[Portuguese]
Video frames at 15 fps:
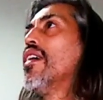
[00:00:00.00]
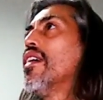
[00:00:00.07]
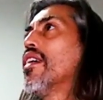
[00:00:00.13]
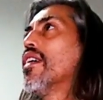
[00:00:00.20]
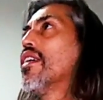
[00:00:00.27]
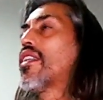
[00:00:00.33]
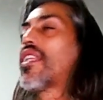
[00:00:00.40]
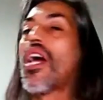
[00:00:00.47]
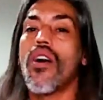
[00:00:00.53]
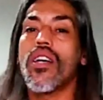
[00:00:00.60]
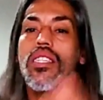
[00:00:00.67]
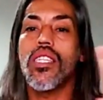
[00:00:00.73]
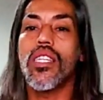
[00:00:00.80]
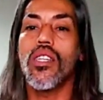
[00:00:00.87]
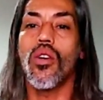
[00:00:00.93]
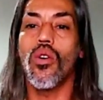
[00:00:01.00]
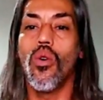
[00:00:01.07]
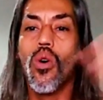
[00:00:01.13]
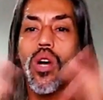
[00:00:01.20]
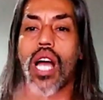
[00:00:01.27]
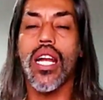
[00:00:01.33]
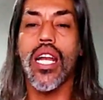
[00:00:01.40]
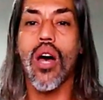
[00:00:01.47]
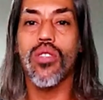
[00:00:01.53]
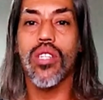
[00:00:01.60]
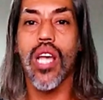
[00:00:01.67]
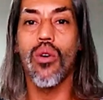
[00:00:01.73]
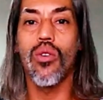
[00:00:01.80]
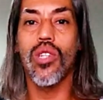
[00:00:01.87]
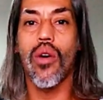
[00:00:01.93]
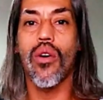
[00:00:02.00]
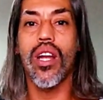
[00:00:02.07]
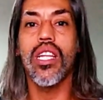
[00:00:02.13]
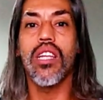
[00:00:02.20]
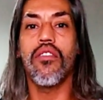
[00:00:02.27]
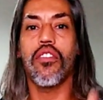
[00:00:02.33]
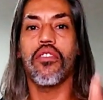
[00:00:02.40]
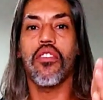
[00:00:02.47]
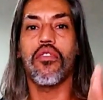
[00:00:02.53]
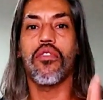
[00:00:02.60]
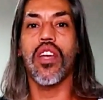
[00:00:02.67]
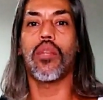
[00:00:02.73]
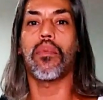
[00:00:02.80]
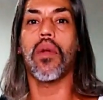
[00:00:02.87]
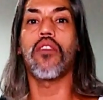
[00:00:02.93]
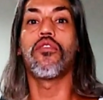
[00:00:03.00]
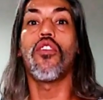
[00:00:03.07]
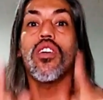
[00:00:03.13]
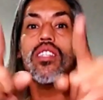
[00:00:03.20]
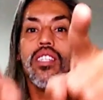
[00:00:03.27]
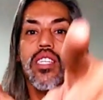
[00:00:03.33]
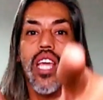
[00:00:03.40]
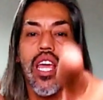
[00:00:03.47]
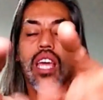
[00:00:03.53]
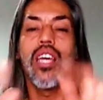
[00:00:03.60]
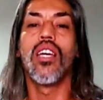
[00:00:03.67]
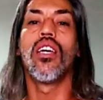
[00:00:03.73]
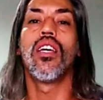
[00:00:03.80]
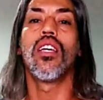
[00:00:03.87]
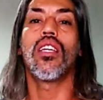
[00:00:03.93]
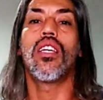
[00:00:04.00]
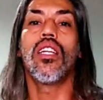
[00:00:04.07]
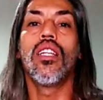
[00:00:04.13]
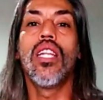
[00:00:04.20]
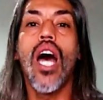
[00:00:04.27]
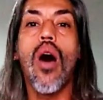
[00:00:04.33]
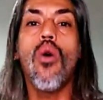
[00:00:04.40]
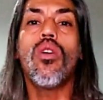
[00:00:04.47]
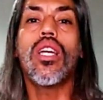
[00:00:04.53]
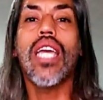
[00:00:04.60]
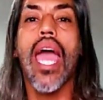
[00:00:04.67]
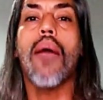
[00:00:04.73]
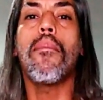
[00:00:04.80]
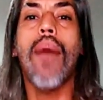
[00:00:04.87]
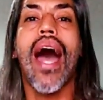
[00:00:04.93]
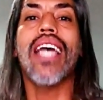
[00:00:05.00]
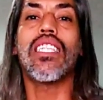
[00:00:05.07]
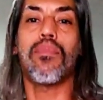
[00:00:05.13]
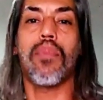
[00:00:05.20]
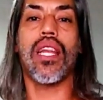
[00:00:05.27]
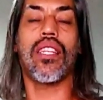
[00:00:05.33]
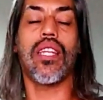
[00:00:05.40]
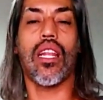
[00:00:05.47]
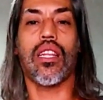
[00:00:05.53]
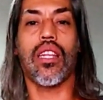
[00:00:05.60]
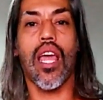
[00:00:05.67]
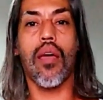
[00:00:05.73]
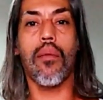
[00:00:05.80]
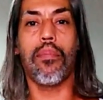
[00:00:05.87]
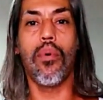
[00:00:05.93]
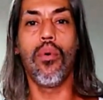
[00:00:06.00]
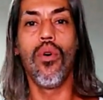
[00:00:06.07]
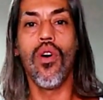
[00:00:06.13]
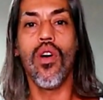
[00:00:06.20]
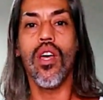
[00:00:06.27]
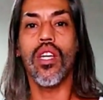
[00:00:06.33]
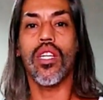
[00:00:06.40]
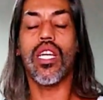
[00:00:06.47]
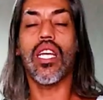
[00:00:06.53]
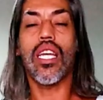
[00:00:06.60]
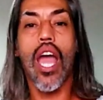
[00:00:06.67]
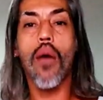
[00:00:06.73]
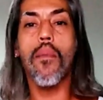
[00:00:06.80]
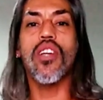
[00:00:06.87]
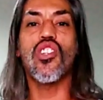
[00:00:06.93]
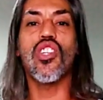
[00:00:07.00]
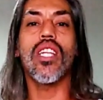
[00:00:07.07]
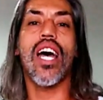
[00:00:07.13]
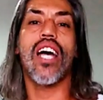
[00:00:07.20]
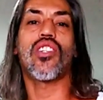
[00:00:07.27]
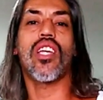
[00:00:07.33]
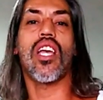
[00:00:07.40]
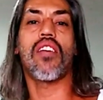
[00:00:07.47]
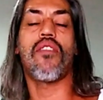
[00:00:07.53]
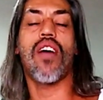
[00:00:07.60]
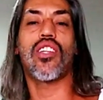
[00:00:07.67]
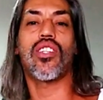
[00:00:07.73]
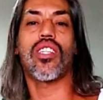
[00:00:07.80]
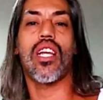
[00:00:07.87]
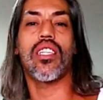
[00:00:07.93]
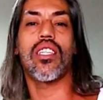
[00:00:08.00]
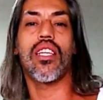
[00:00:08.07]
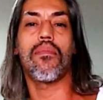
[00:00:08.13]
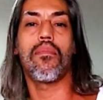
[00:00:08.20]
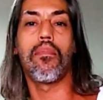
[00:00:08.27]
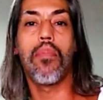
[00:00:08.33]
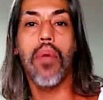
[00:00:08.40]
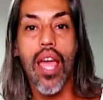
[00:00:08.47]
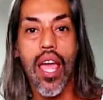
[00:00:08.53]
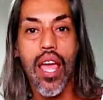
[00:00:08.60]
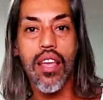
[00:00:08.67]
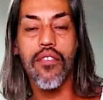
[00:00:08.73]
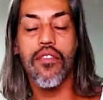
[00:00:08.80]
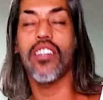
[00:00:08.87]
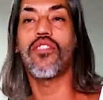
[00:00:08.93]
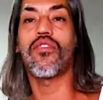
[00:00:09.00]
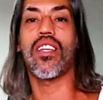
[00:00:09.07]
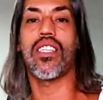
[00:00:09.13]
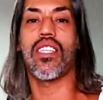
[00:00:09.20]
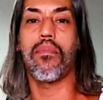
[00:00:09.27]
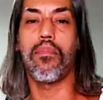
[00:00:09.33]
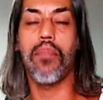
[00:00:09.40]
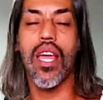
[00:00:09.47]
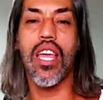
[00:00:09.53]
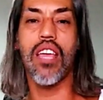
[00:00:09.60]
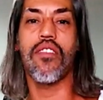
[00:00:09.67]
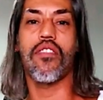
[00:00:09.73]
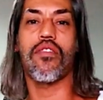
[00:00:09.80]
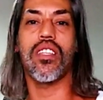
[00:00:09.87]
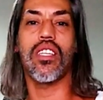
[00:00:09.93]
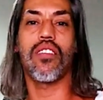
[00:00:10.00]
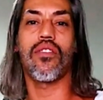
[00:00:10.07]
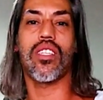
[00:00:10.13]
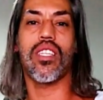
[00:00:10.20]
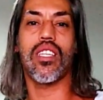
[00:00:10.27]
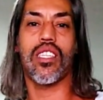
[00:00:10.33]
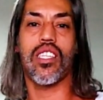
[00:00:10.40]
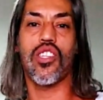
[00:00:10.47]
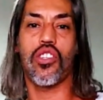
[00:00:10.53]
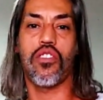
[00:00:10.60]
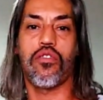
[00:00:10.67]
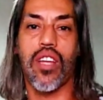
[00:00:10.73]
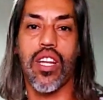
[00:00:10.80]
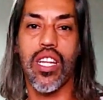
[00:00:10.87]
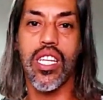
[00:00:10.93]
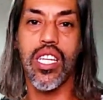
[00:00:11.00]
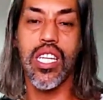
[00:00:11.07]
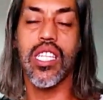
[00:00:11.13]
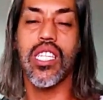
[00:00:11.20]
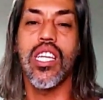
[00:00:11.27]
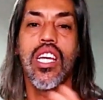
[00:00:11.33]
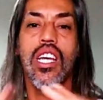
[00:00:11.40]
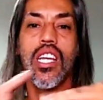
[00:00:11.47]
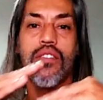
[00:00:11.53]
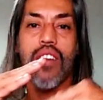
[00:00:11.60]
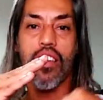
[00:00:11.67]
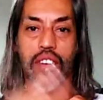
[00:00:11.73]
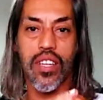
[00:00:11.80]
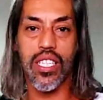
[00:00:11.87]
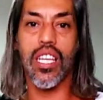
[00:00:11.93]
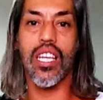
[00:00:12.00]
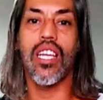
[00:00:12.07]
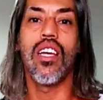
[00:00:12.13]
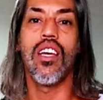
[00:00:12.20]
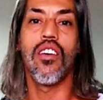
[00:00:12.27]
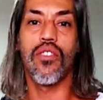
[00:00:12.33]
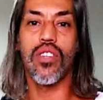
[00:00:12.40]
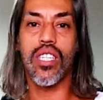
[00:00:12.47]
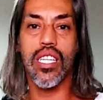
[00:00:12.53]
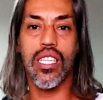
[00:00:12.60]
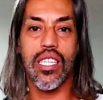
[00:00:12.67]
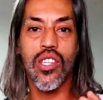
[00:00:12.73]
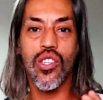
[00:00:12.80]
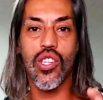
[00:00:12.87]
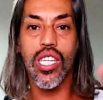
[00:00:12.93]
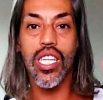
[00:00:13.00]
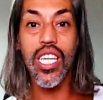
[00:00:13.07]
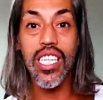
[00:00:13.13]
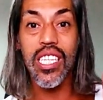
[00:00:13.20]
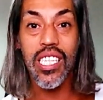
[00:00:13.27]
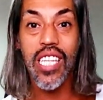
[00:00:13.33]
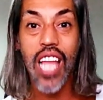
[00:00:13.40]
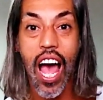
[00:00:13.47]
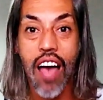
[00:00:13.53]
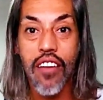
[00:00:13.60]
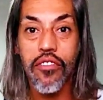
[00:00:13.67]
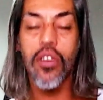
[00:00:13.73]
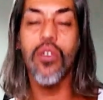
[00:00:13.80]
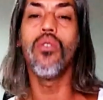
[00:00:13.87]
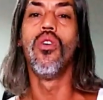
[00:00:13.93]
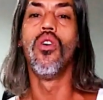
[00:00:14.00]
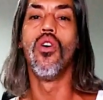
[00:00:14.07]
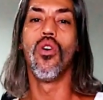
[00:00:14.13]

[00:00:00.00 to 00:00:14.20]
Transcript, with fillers: Então, assim, o canal Saúde ao Ar Livre foi feito para você que não quer mais perder tempo, que quer uma ginástica que vai te trazer bem, vai te fazer bem, vai fazer você se sentir feliz, vai fazer você se sentir estável